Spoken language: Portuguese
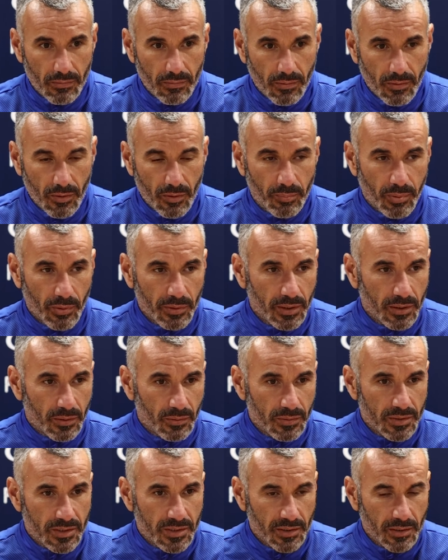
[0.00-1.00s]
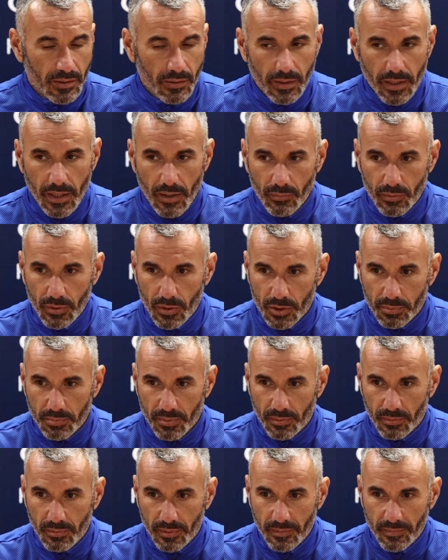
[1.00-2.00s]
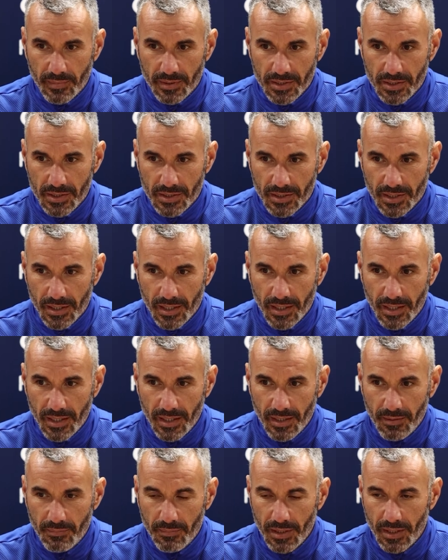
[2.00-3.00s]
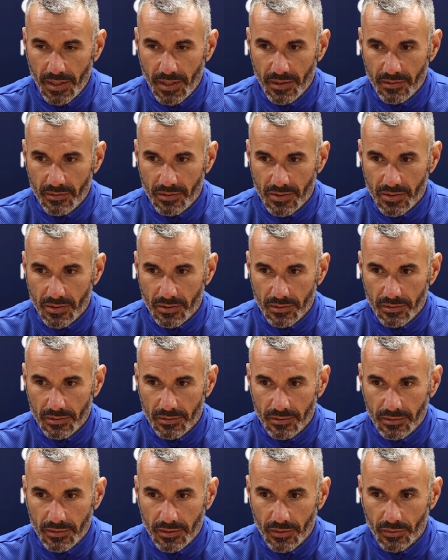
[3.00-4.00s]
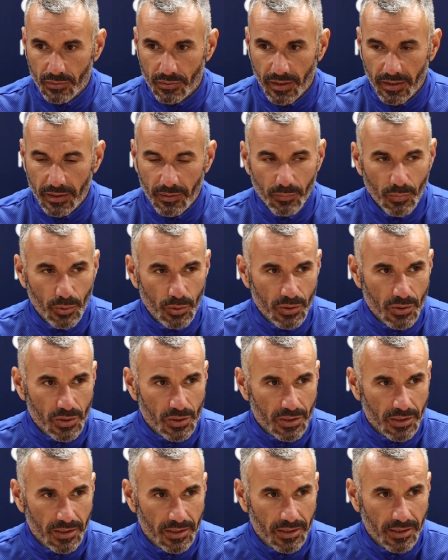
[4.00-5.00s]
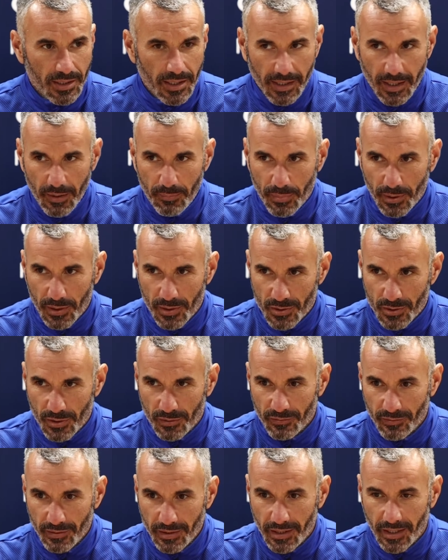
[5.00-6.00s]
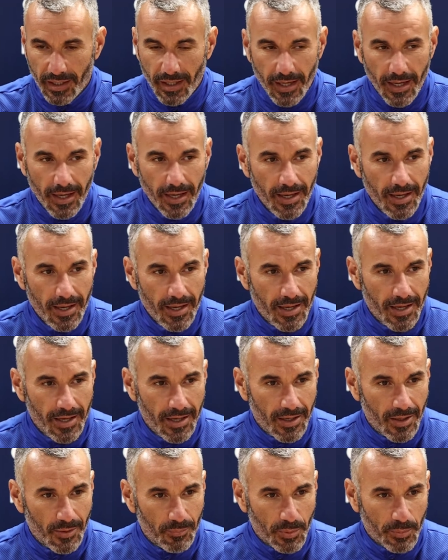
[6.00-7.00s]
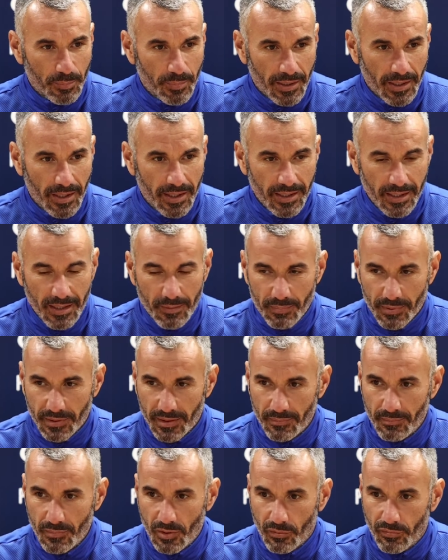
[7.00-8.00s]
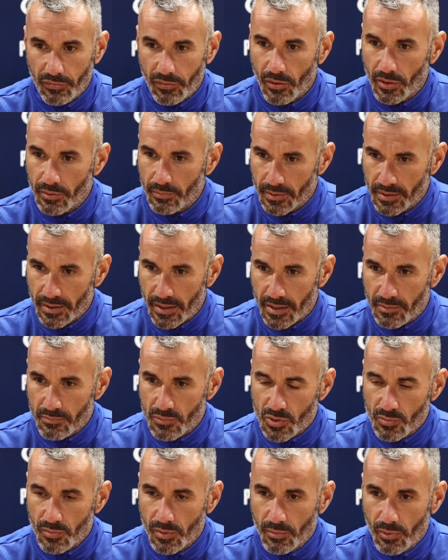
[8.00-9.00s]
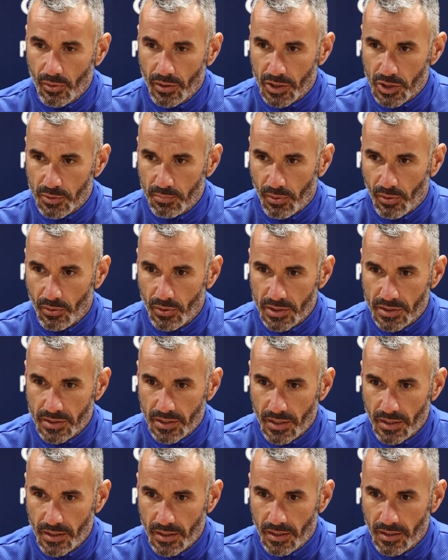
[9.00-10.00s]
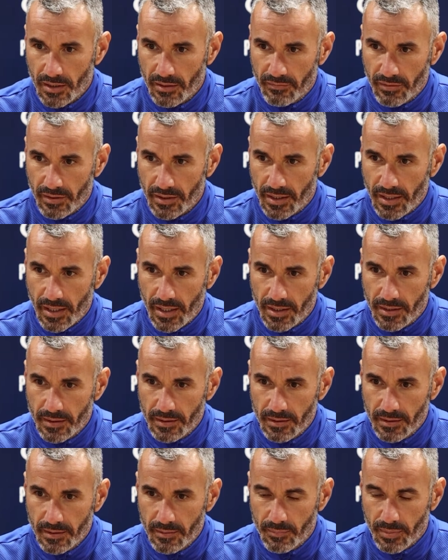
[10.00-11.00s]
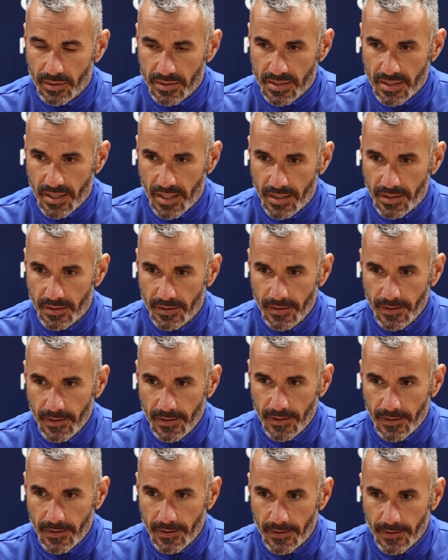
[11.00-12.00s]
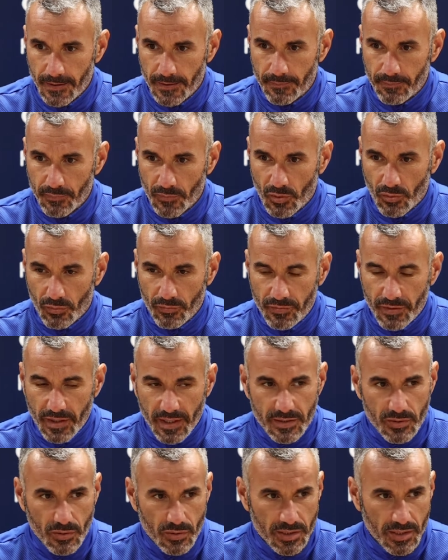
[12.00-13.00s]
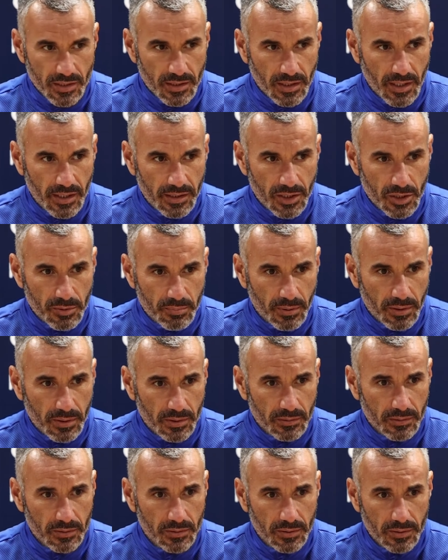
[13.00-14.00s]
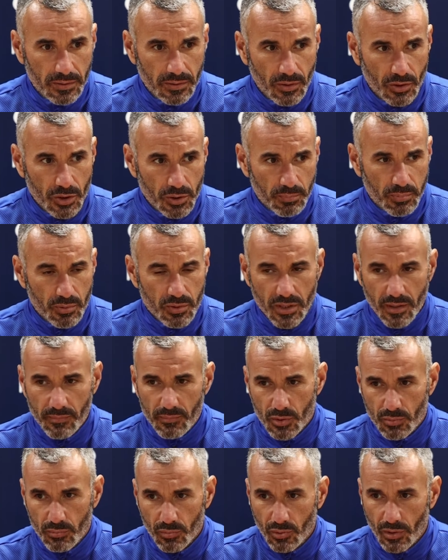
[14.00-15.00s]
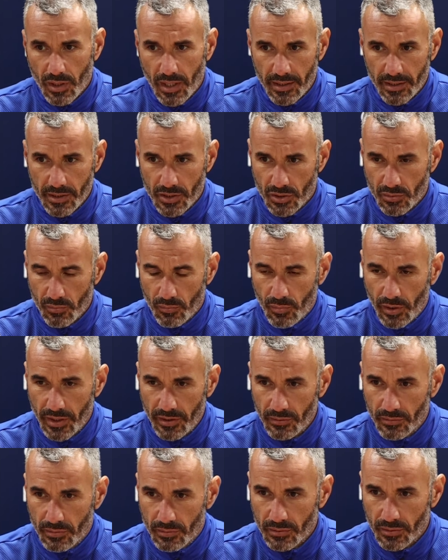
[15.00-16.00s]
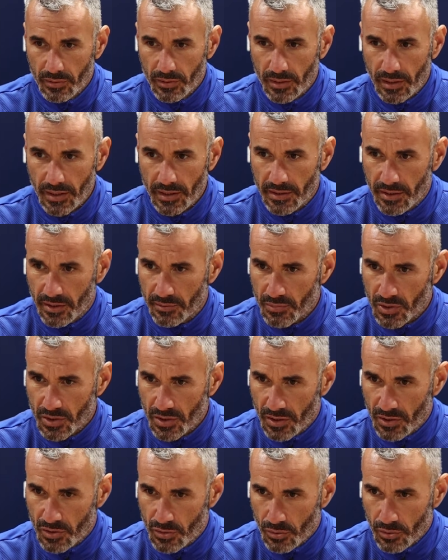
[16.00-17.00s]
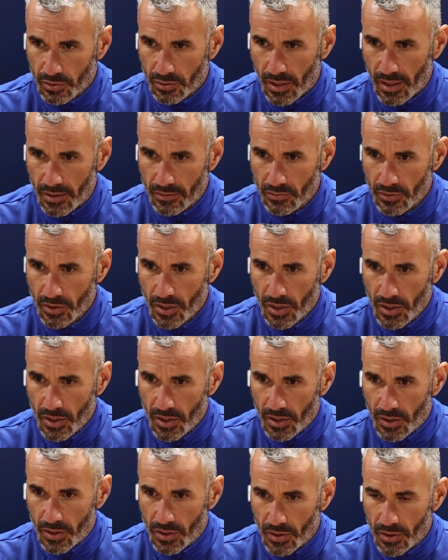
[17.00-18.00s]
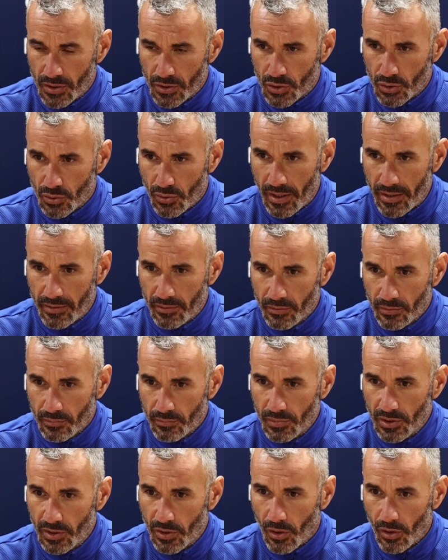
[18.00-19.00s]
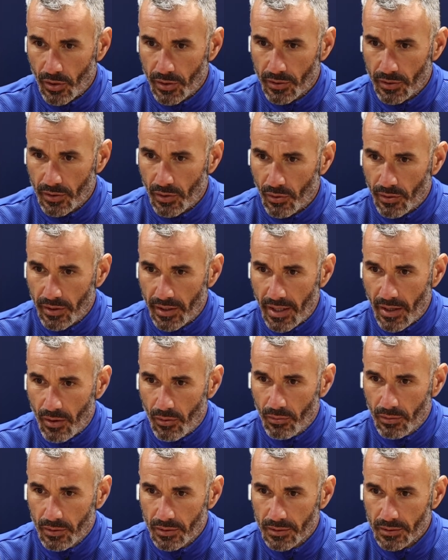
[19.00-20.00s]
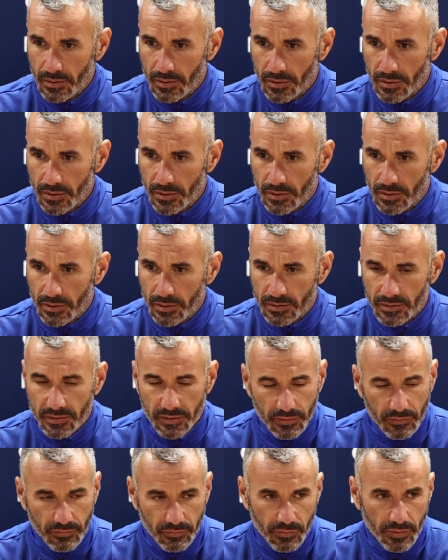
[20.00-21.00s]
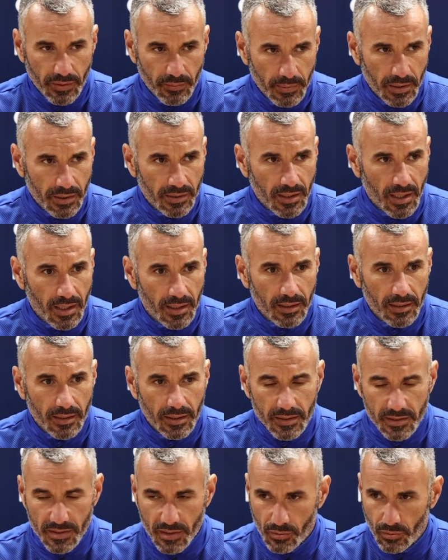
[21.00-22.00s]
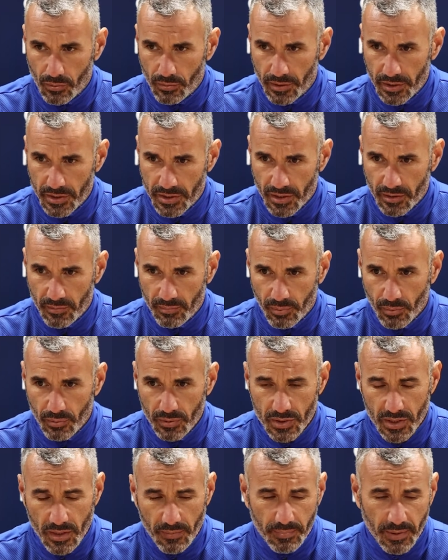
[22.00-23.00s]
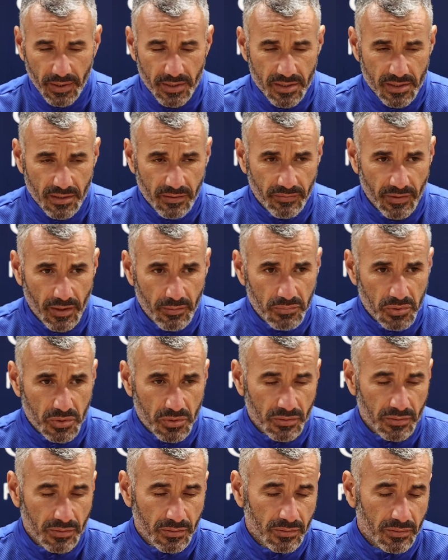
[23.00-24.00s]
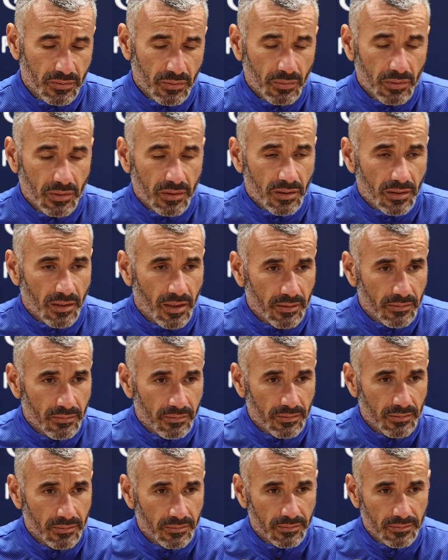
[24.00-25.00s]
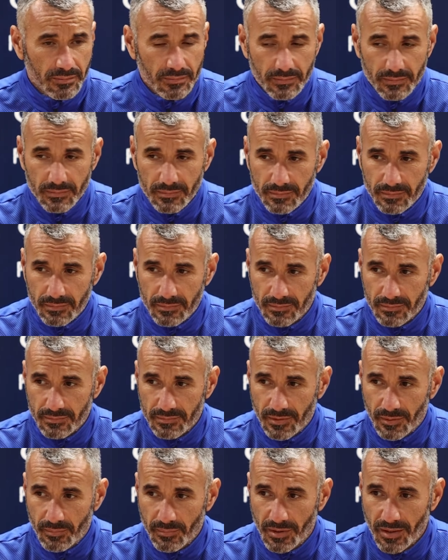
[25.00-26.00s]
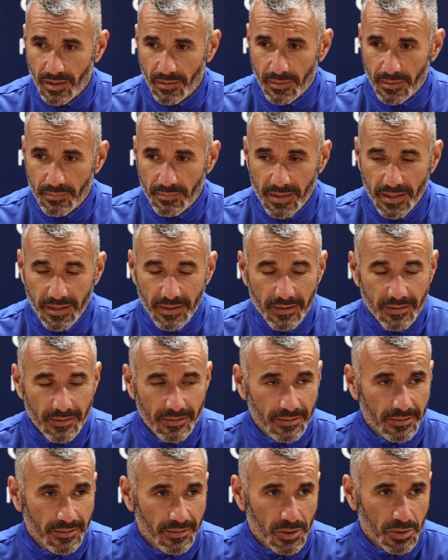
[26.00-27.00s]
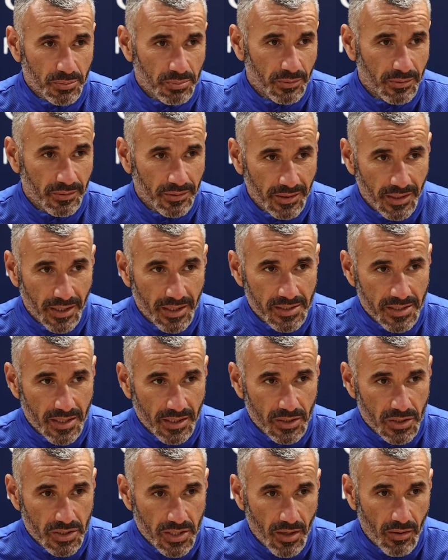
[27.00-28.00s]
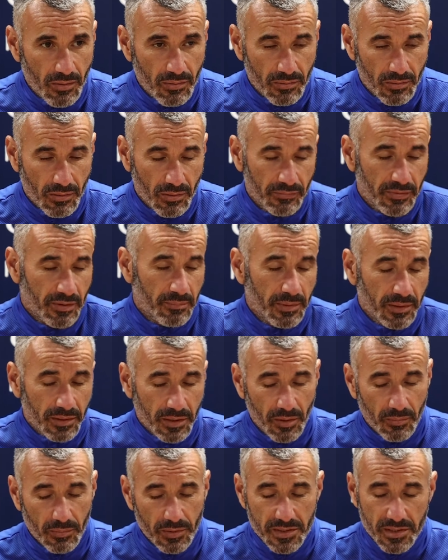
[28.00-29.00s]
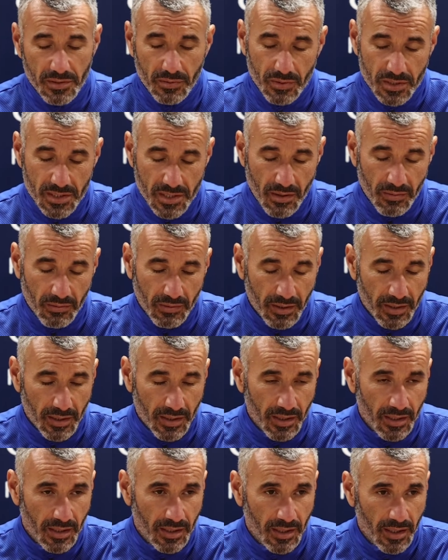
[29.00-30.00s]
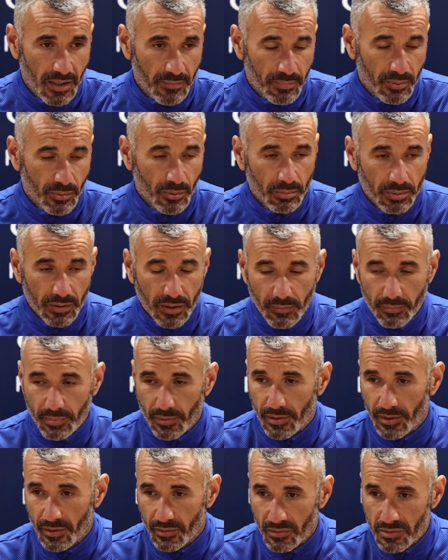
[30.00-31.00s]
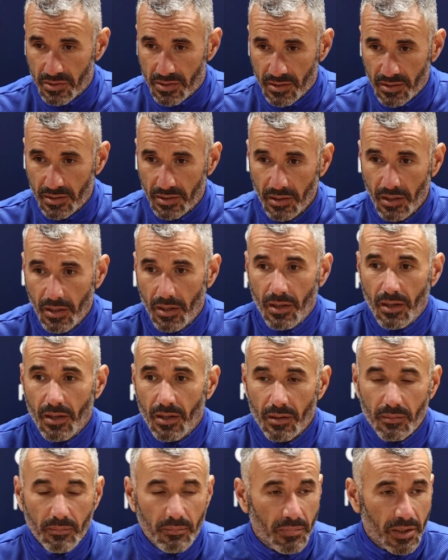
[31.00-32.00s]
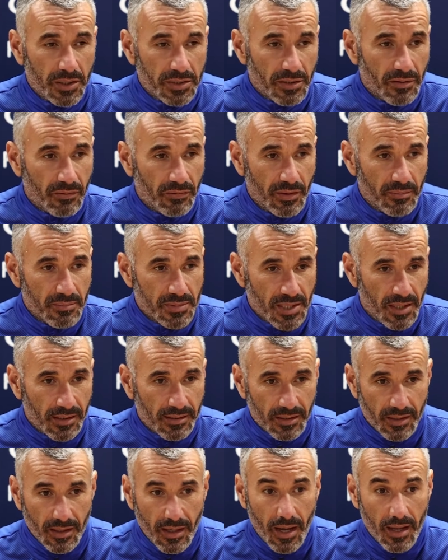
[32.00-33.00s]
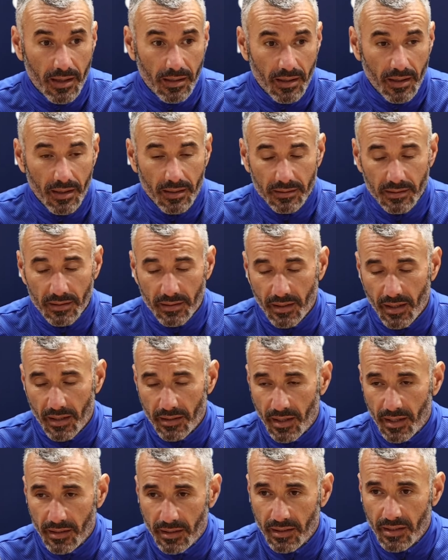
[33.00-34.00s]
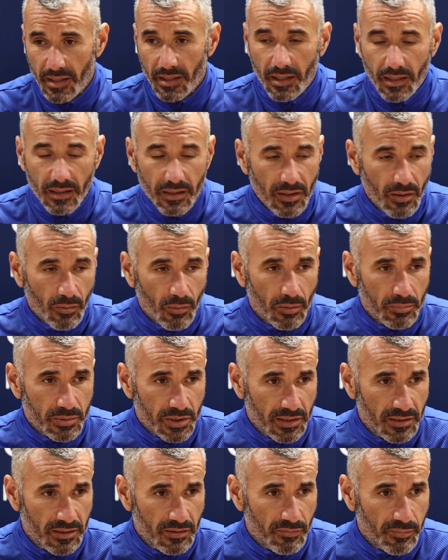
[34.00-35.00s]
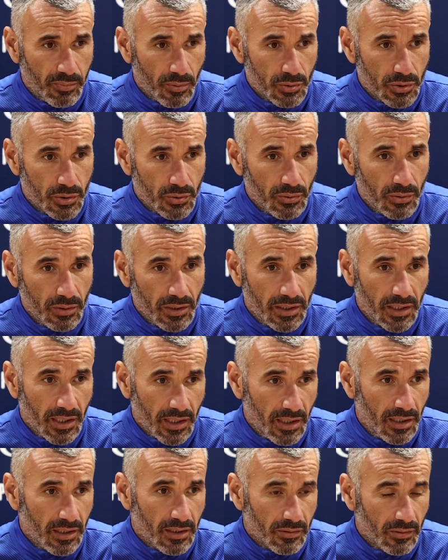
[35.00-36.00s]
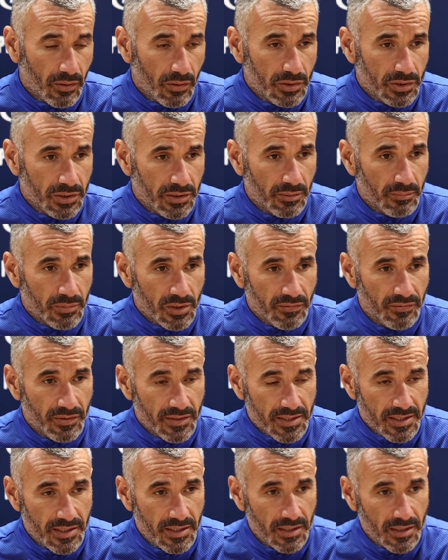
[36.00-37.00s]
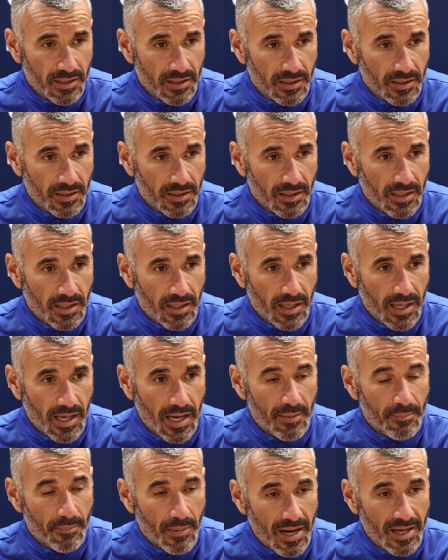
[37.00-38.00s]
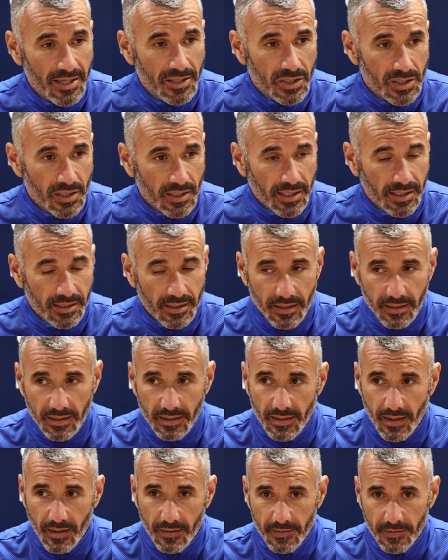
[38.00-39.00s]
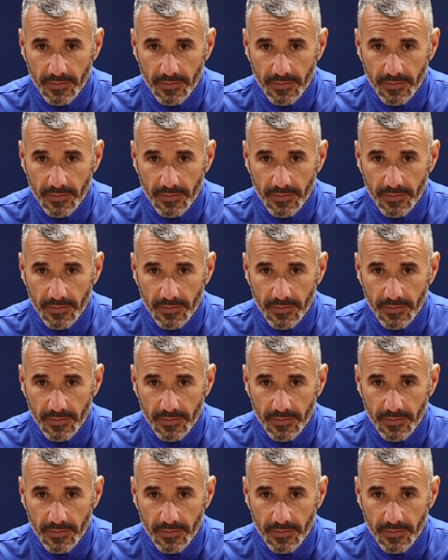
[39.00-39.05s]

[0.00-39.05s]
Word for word: ao que pode acontecer ou não e aos problemas iminentes, eu tenho muitos aqui para resolver, que é preparar a equipa da melhor forma, darmos uma boa resposta, alavancar e passar um, confiança aos atletas para que nós possamos mudar este momento eh, em termos de resultado, uh, eh, jogando melhor ou não, uh, sendo fundamental essa conquista de pontos, é para isso que vamos. do outro lado, não, não me cabe a mim responder a essa questão. Obviamente que é uma situação que é, é pública, pode acontecer, mas não vamos alterar, alternar nada naquilo que é o objetivo para o jogo e naquilo que nós temos que fazer a, eh, a mais a cada dia.